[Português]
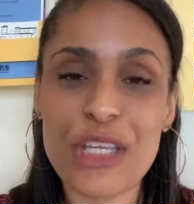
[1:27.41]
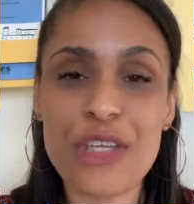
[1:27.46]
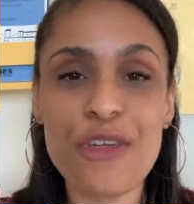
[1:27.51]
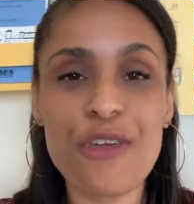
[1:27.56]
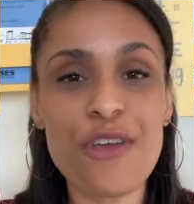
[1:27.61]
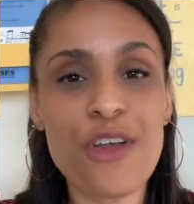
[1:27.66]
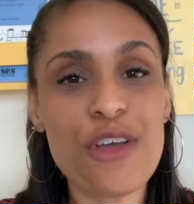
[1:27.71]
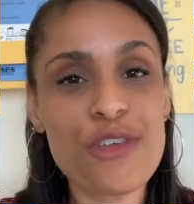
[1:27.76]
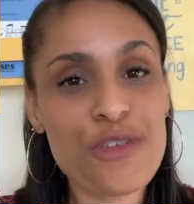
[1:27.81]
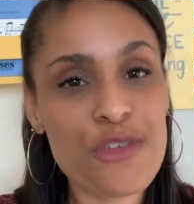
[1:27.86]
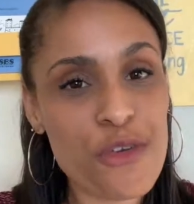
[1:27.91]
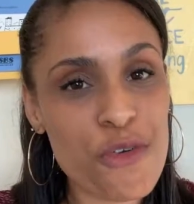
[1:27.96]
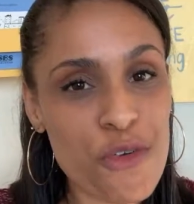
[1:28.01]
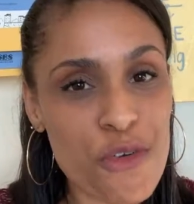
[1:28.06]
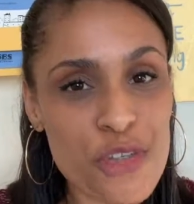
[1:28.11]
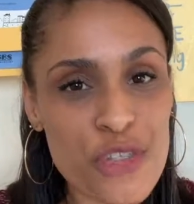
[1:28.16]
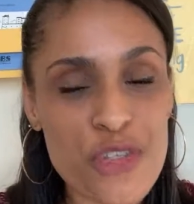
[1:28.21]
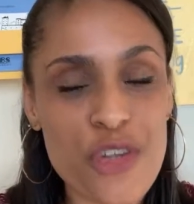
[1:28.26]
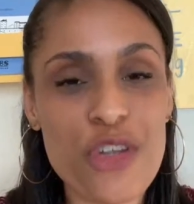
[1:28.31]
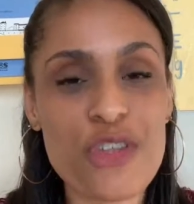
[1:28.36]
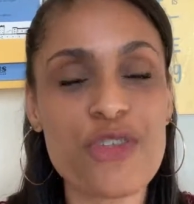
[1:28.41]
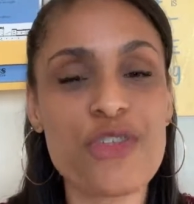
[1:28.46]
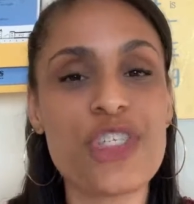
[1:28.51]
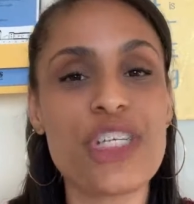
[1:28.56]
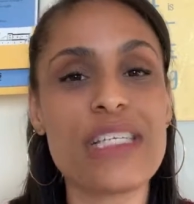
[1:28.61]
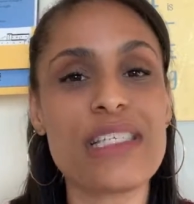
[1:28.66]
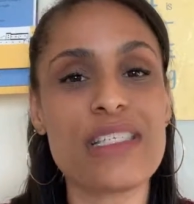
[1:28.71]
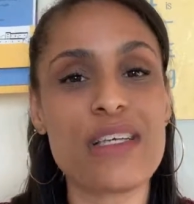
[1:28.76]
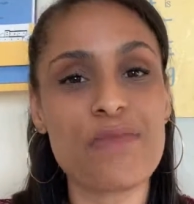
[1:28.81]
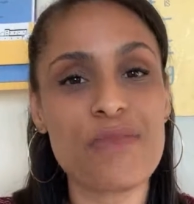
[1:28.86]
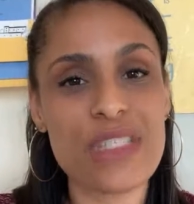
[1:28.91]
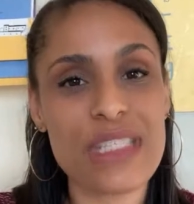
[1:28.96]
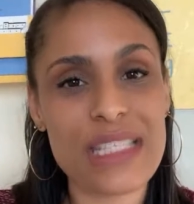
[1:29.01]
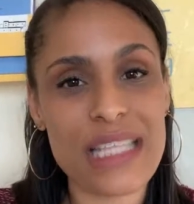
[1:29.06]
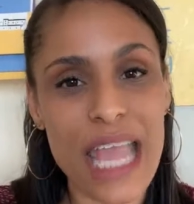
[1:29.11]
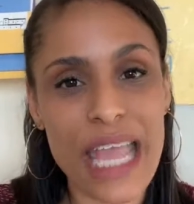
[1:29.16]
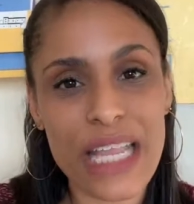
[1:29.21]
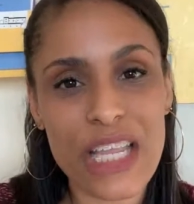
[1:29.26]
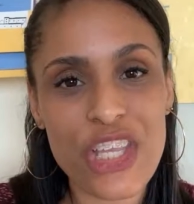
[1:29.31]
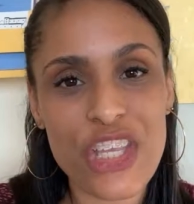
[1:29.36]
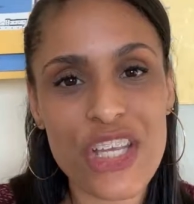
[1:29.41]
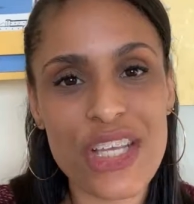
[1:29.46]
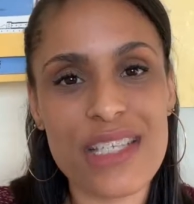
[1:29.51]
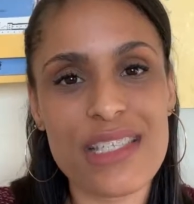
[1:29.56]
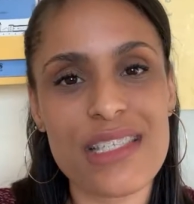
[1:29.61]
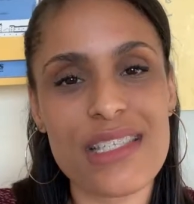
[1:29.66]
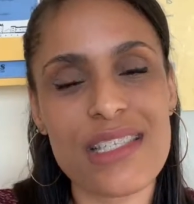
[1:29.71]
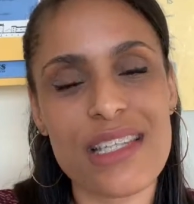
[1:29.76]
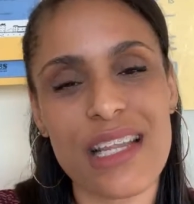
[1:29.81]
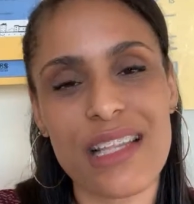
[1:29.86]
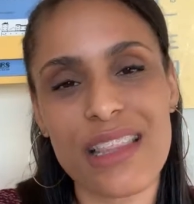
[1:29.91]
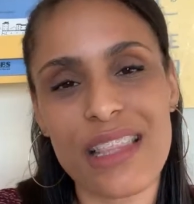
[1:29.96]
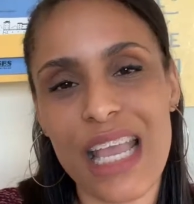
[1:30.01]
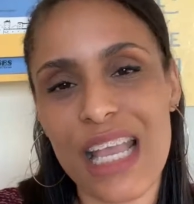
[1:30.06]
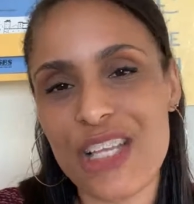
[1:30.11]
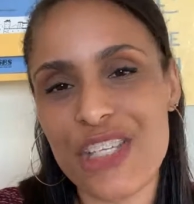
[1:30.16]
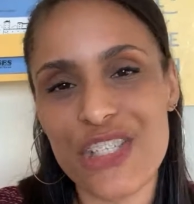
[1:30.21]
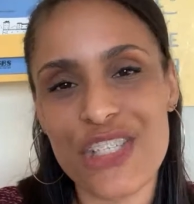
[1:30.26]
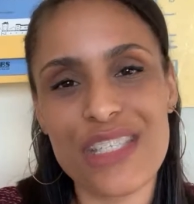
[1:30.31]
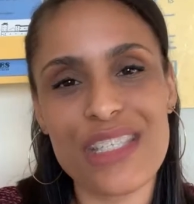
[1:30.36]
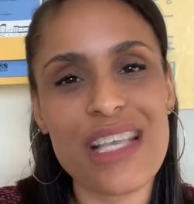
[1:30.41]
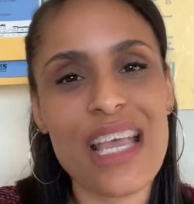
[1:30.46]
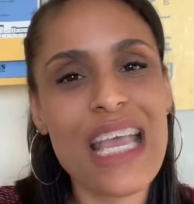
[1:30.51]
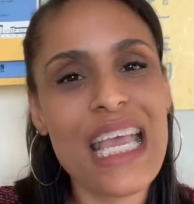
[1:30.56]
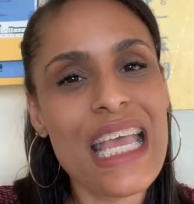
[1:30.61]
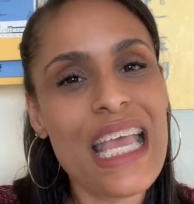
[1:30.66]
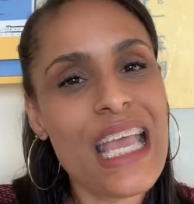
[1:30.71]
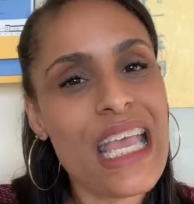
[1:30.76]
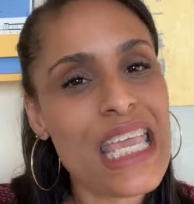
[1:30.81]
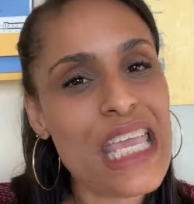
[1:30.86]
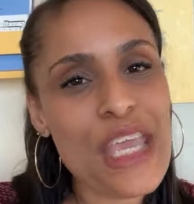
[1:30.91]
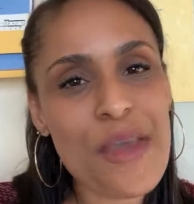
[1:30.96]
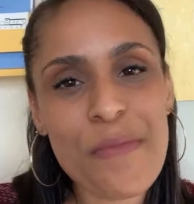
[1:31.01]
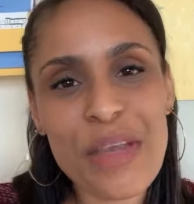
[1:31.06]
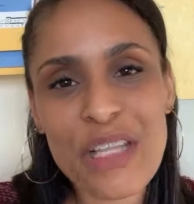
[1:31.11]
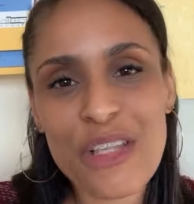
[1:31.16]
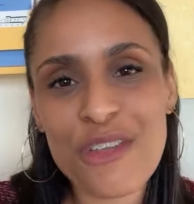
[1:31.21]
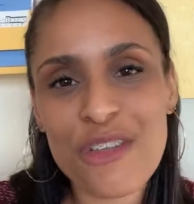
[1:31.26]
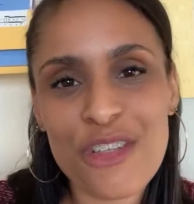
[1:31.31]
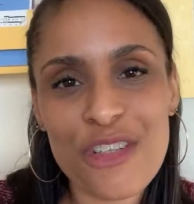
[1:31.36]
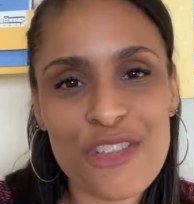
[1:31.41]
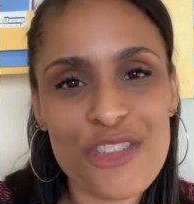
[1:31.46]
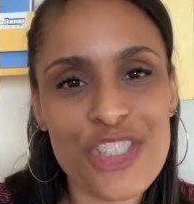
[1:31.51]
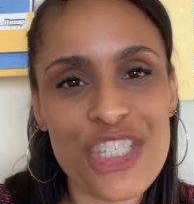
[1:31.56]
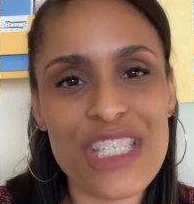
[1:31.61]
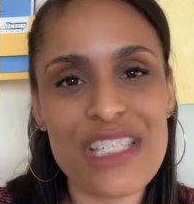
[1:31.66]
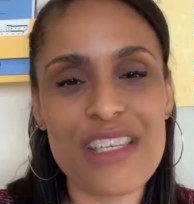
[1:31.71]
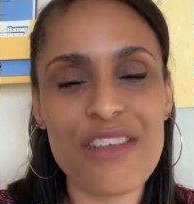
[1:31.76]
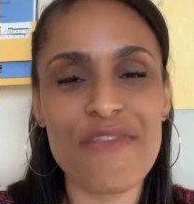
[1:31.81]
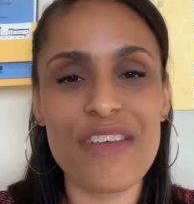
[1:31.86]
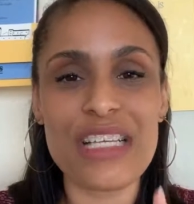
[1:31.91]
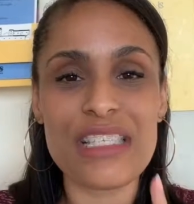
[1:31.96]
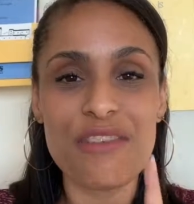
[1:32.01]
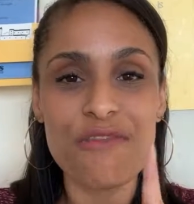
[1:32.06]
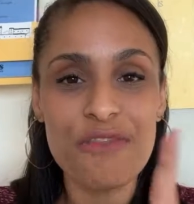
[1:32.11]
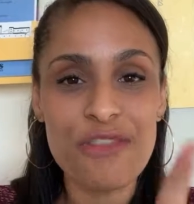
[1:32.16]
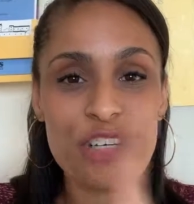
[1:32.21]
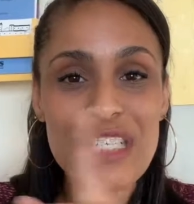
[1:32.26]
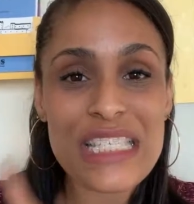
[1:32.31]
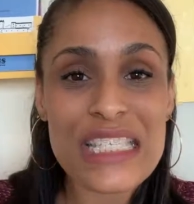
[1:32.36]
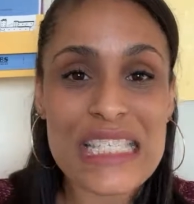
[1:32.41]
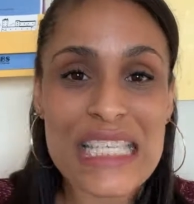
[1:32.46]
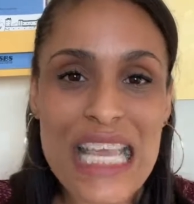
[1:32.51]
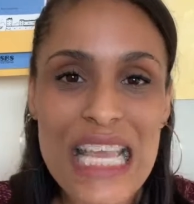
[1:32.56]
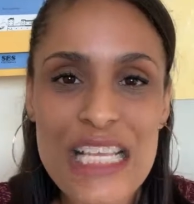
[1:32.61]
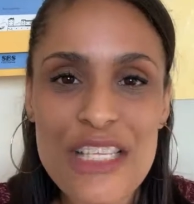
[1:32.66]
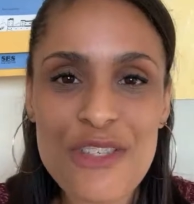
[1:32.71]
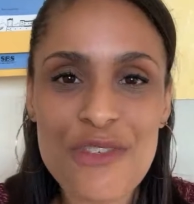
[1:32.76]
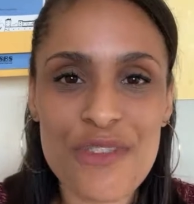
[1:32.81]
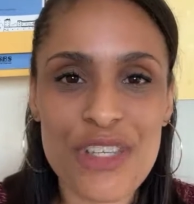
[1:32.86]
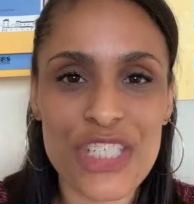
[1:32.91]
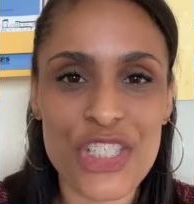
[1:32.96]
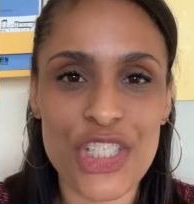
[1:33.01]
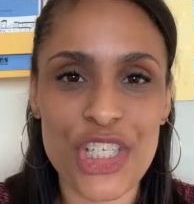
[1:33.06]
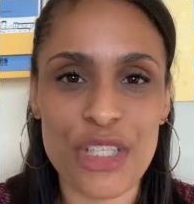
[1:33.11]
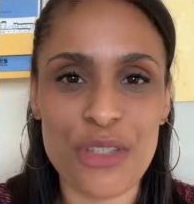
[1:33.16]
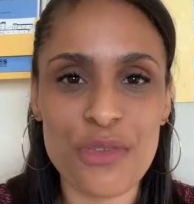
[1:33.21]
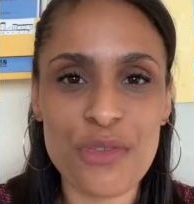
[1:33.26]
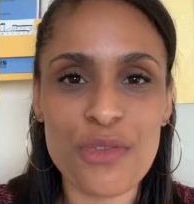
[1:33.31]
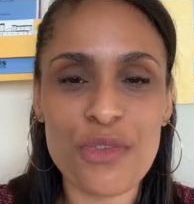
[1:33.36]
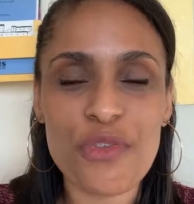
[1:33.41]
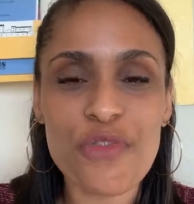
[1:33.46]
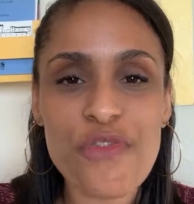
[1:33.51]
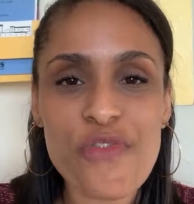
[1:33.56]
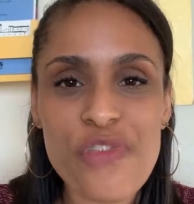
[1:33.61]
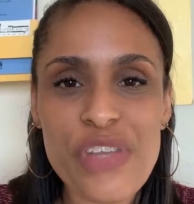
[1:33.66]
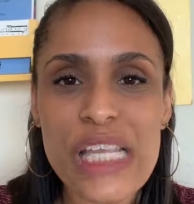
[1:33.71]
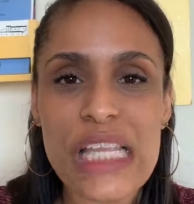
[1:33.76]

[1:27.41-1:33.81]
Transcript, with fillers: Aqui no nosso curso nós utilizamos técnicas, estratégias e metodologias que fazem você, estudante adulto,